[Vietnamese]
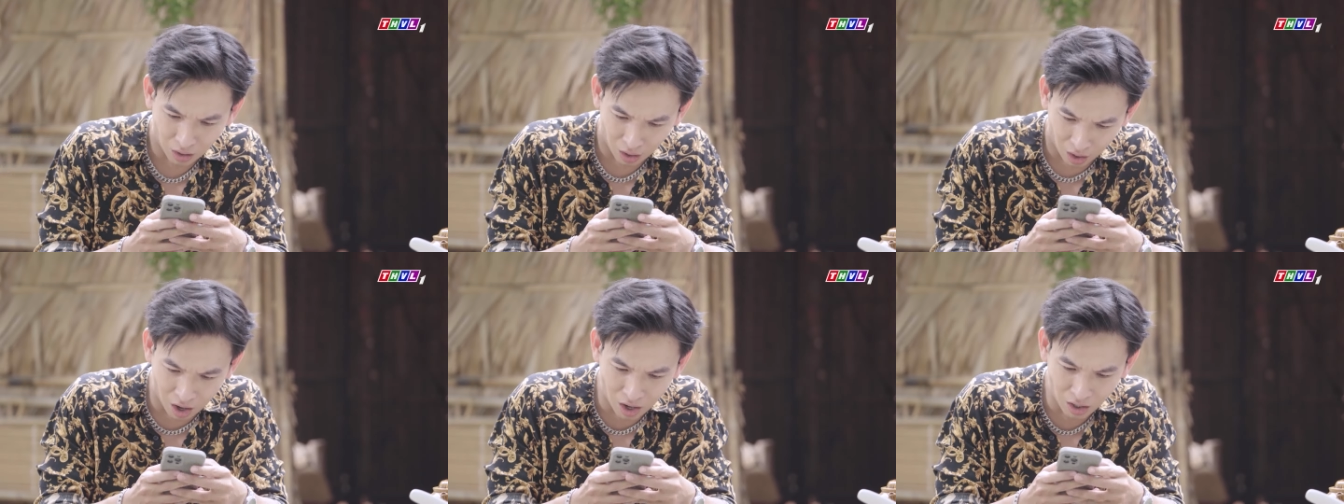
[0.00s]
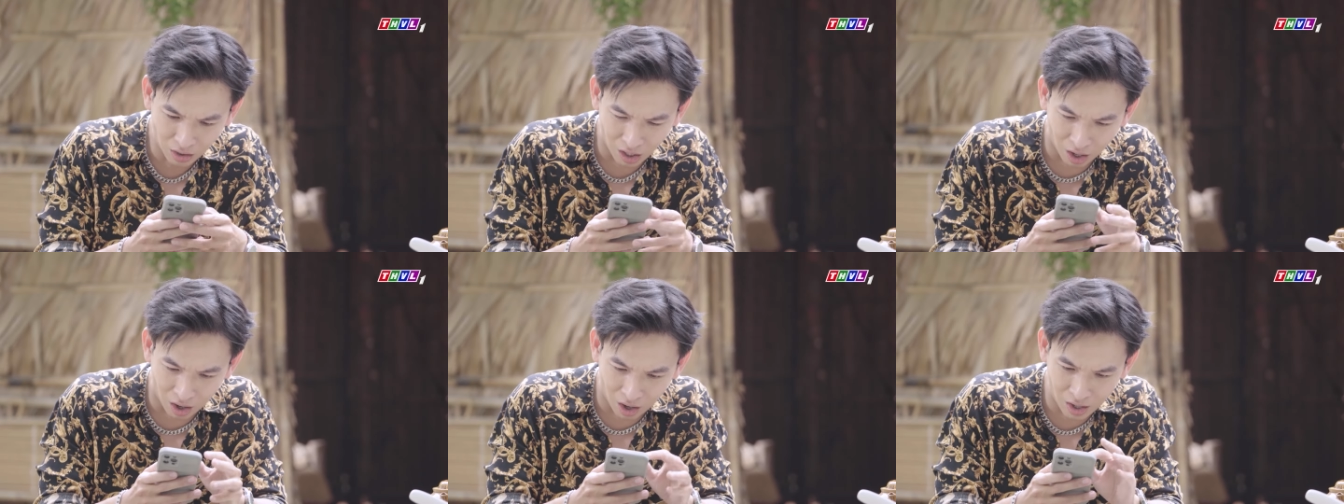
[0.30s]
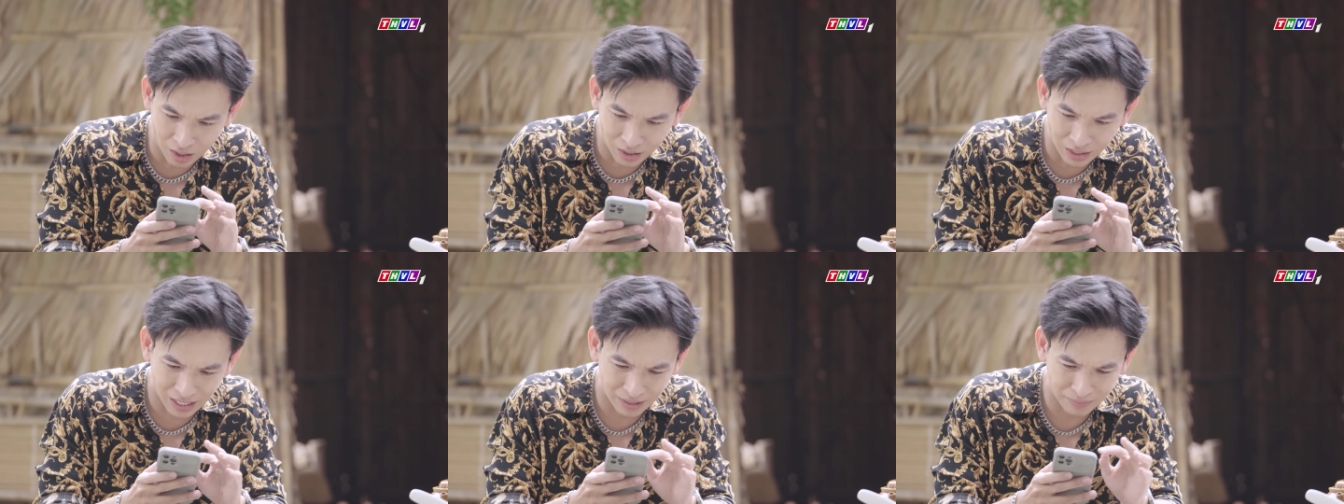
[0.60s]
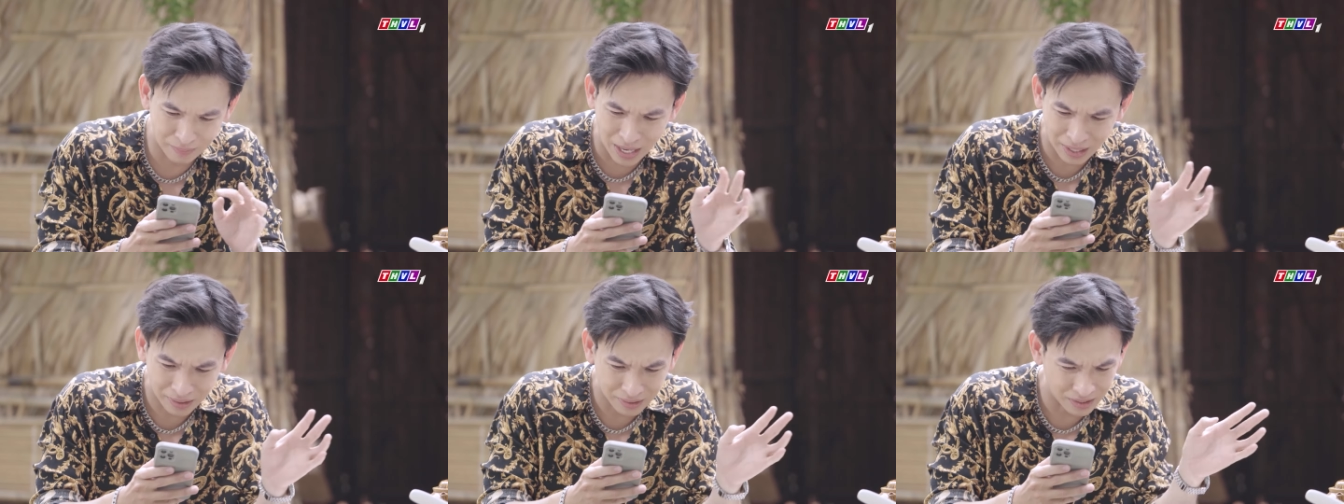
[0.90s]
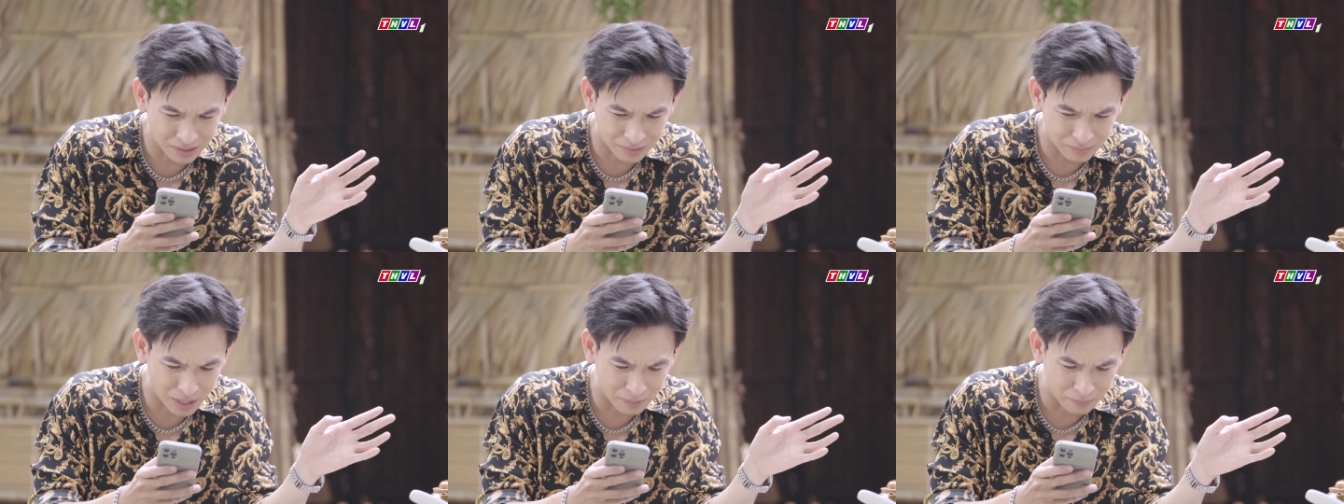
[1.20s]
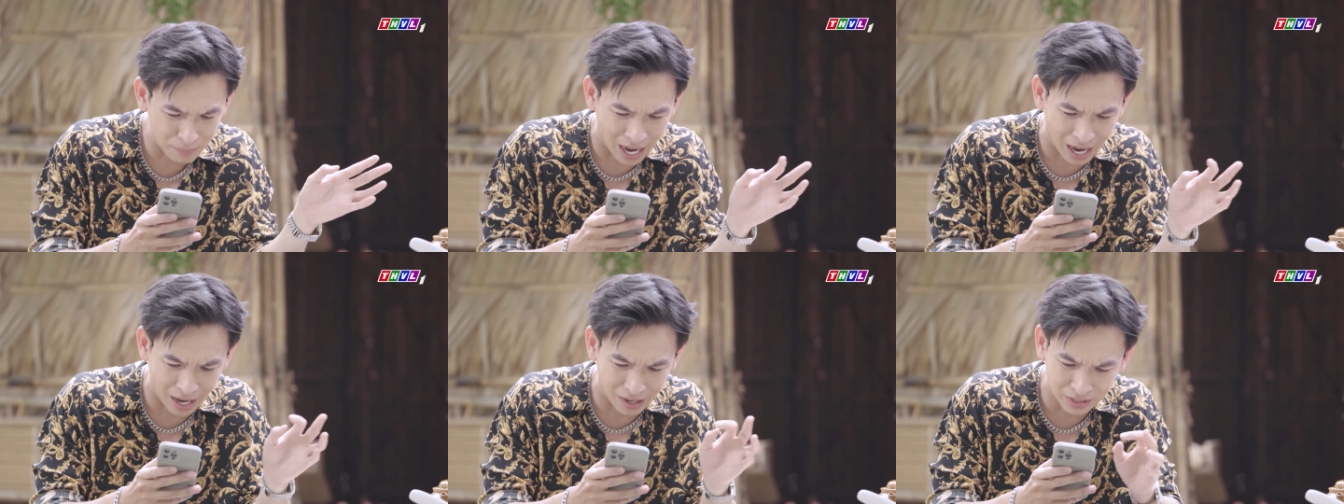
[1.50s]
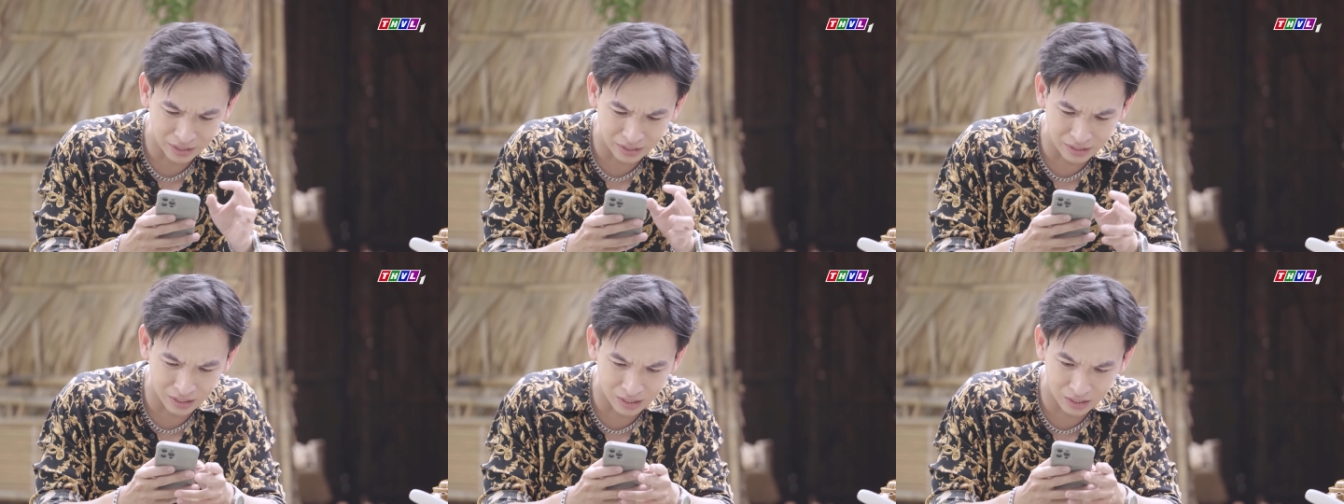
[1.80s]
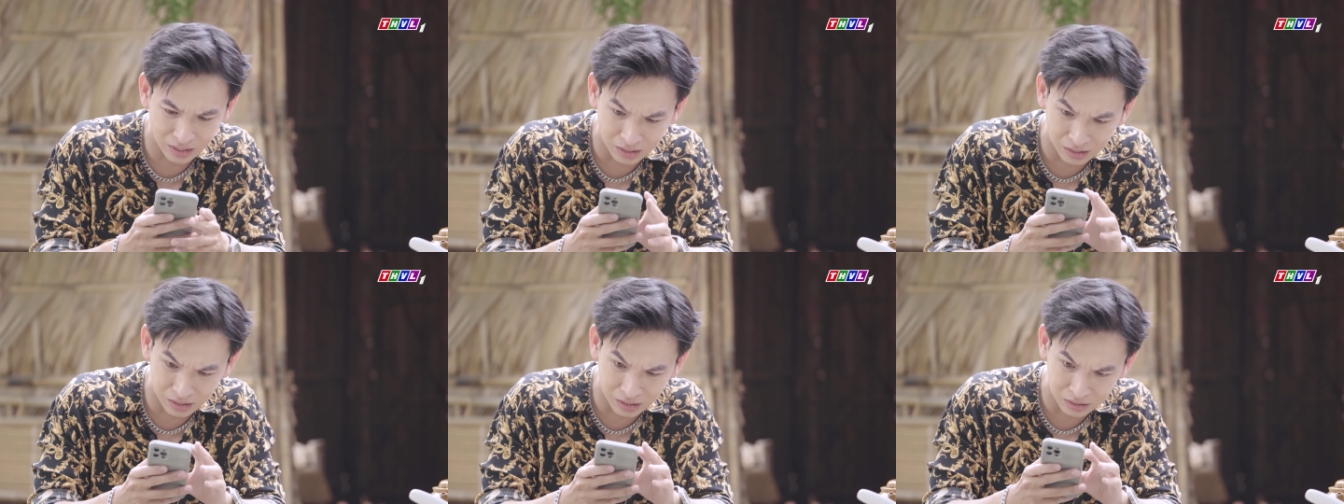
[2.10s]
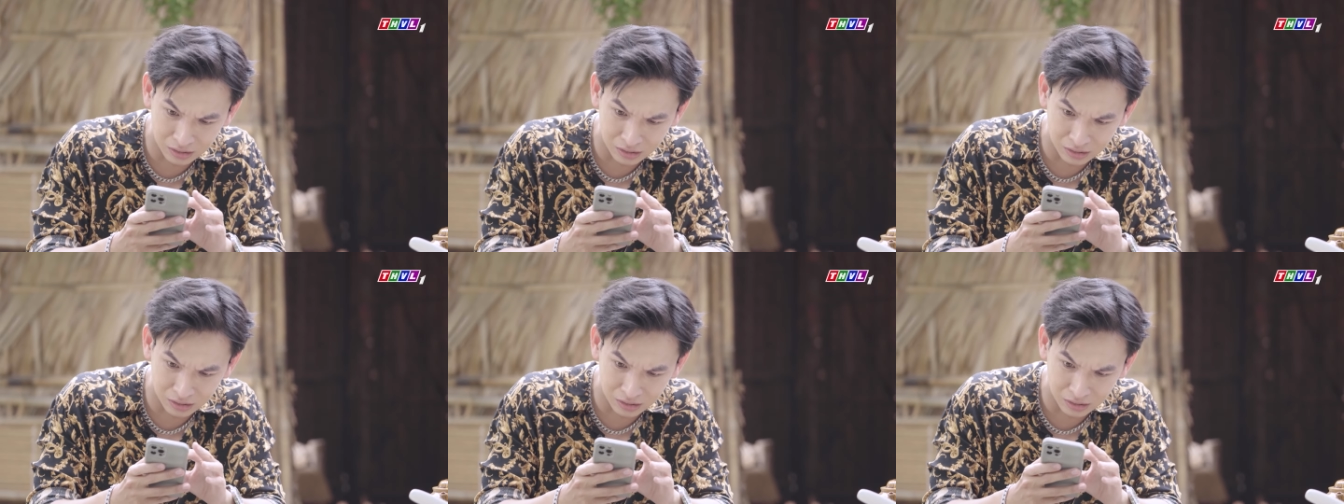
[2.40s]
có có để bác ờ, bác ba ít ờ,